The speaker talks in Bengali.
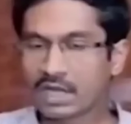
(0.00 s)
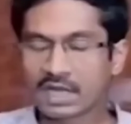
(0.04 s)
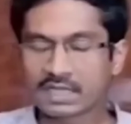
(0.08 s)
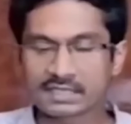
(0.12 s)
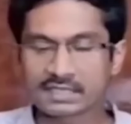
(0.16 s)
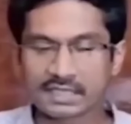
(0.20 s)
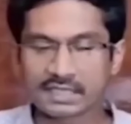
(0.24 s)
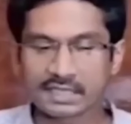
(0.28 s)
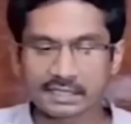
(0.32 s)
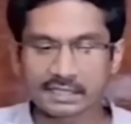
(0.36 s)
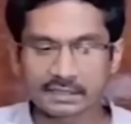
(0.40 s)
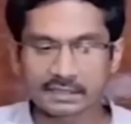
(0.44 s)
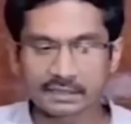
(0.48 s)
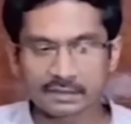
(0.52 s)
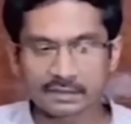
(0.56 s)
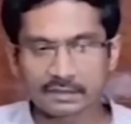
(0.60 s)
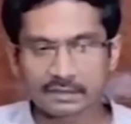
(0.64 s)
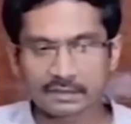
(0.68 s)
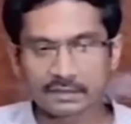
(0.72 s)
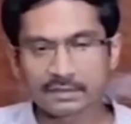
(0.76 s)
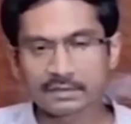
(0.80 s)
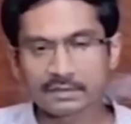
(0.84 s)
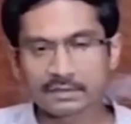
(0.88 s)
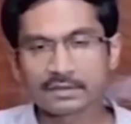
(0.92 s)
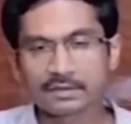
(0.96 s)
কলকাতায়
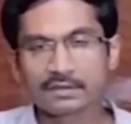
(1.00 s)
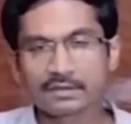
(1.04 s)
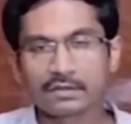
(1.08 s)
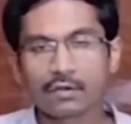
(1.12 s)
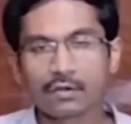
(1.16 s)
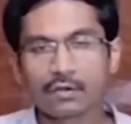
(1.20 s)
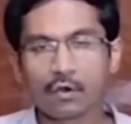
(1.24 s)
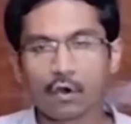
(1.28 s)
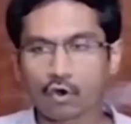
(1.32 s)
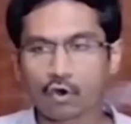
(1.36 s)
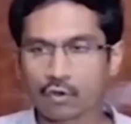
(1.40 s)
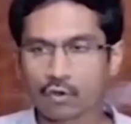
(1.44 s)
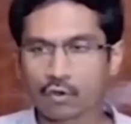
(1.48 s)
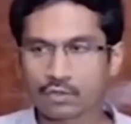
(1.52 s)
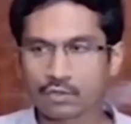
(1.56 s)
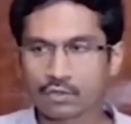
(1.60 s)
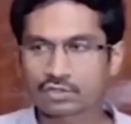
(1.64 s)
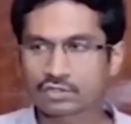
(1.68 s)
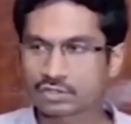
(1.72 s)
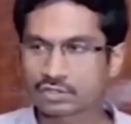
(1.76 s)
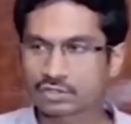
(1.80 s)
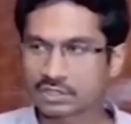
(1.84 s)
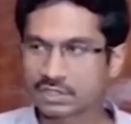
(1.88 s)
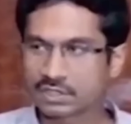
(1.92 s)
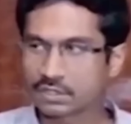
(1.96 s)
গরম
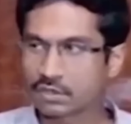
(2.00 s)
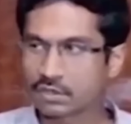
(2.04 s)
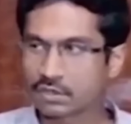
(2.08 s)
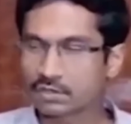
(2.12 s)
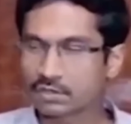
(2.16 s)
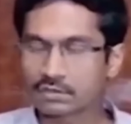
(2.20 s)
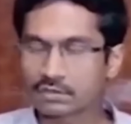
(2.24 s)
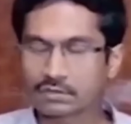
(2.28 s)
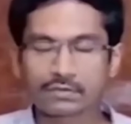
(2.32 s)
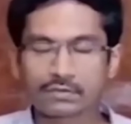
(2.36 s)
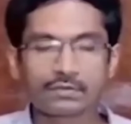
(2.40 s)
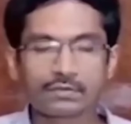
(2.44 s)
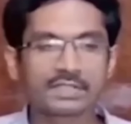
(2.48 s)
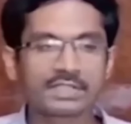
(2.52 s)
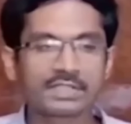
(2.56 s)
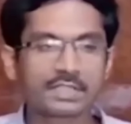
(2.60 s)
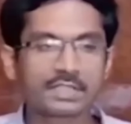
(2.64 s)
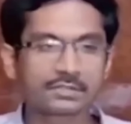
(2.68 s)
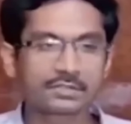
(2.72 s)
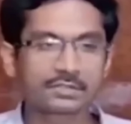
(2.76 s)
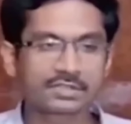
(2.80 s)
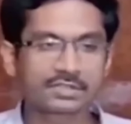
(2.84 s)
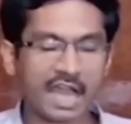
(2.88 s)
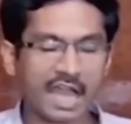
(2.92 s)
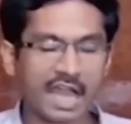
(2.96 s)
অস্বস্তিকর
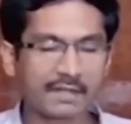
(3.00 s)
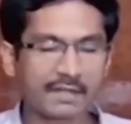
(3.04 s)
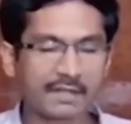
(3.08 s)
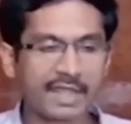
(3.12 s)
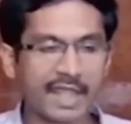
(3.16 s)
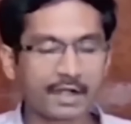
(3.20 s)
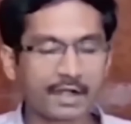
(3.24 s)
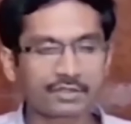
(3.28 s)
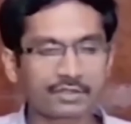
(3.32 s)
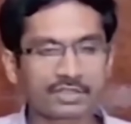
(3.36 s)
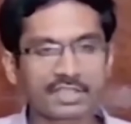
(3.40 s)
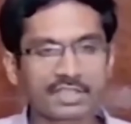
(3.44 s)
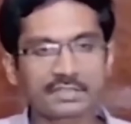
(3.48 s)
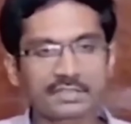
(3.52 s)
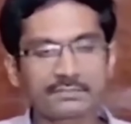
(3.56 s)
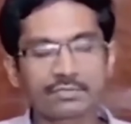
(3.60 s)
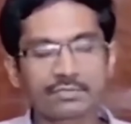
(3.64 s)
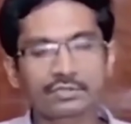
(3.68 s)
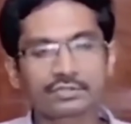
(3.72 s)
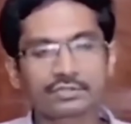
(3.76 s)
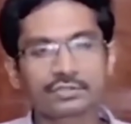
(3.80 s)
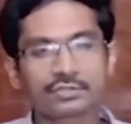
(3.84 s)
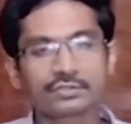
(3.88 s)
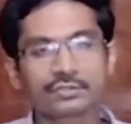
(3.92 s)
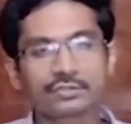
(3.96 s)
ওয়েদার তো থাকবে এগারো তারিখ
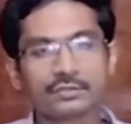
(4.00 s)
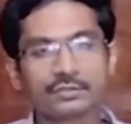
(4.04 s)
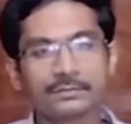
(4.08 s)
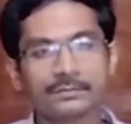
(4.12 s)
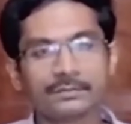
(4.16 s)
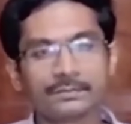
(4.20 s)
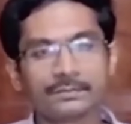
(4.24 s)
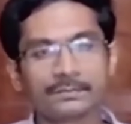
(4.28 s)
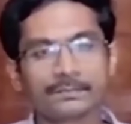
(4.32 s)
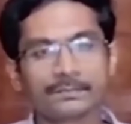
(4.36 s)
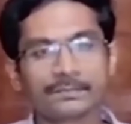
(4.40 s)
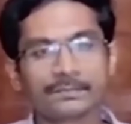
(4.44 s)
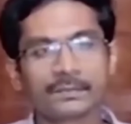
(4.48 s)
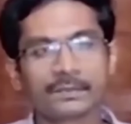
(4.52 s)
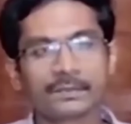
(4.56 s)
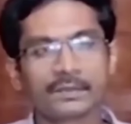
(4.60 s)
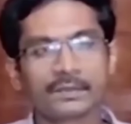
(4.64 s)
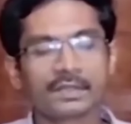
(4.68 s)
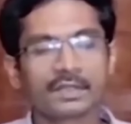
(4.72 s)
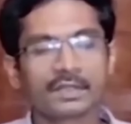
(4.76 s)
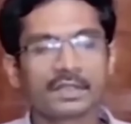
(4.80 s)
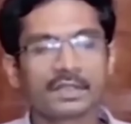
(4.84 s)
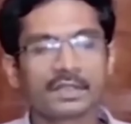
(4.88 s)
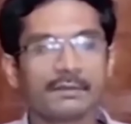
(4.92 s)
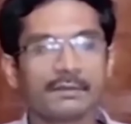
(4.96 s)
পর্যন্ত
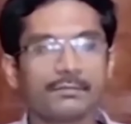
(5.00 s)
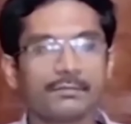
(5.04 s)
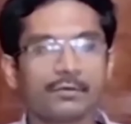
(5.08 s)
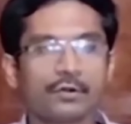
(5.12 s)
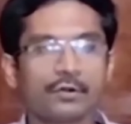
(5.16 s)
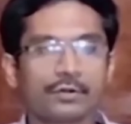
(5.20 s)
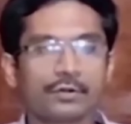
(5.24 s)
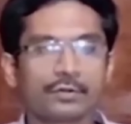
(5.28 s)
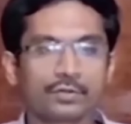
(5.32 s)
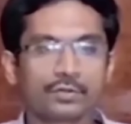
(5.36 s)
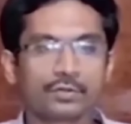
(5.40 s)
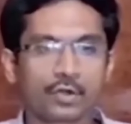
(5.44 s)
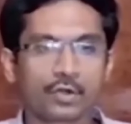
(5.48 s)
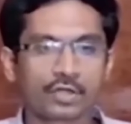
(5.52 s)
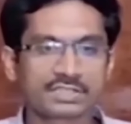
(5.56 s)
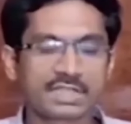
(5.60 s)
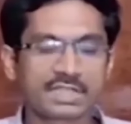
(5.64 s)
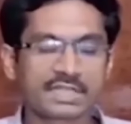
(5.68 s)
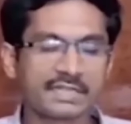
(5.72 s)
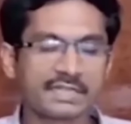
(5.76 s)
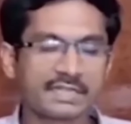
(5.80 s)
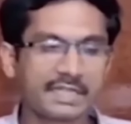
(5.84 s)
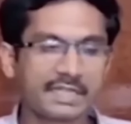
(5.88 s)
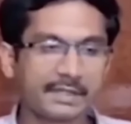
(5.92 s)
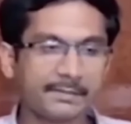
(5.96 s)
এবং দশ
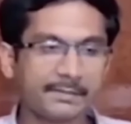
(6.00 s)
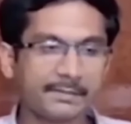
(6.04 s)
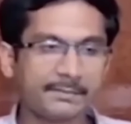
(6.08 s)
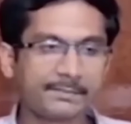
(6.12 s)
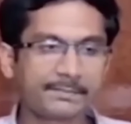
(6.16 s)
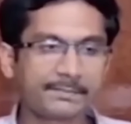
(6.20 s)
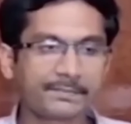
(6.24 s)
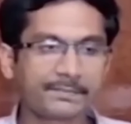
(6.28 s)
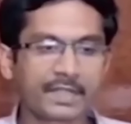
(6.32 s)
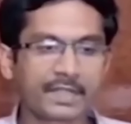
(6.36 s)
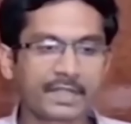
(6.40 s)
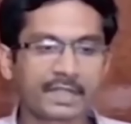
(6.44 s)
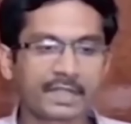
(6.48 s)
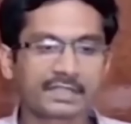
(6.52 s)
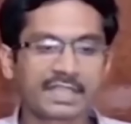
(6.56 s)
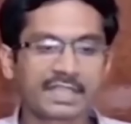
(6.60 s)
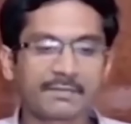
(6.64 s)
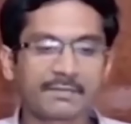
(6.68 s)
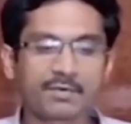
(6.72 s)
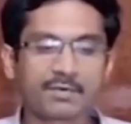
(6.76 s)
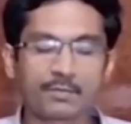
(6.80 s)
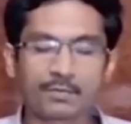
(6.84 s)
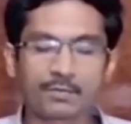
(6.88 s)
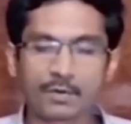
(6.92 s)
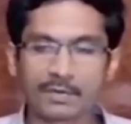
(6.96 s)
তারিখে
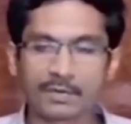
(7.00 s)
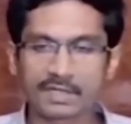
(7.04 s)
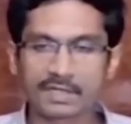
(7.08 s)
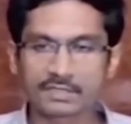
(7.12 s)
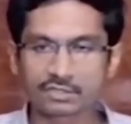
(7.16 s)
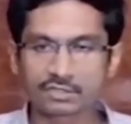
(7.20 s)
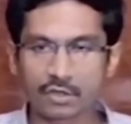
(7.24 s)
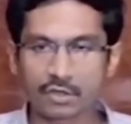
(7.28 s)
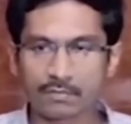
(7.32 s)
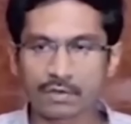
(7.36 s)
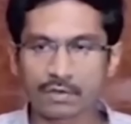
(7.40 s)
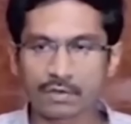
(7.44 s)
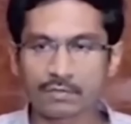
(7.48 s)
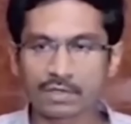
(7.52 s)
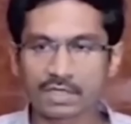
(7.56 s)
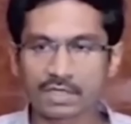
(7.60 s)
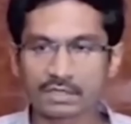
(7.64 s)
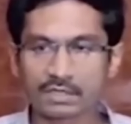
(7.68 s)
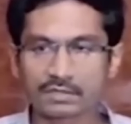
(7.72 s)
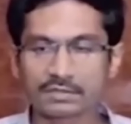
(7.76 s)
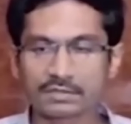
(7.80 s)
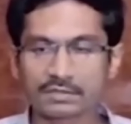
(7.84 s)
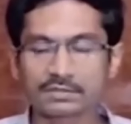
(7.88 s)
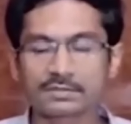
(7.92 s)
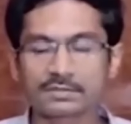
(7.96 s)
তাপপ্রবাহের
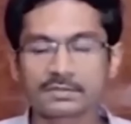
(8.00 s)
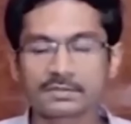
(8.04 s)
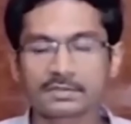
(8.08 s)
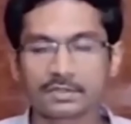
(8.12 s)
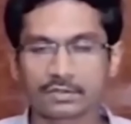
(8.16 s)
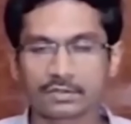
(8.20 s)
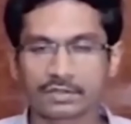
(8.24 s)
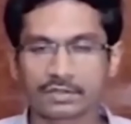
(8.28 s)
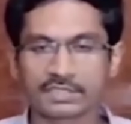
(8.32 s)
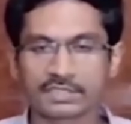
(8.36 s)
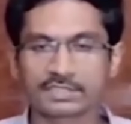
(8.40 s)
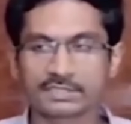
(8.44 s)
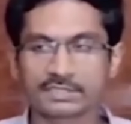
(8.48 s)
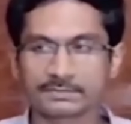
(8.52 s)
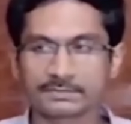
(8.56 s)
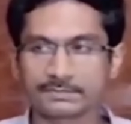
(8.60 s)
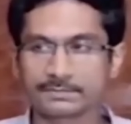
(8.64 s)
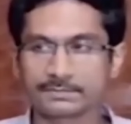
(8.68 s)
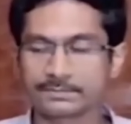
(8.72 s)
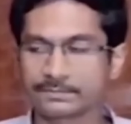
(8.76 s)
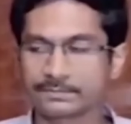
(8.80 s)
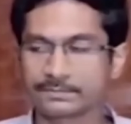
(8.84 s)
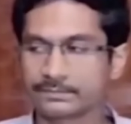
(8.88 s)
সম্ভাবনা রয়েছে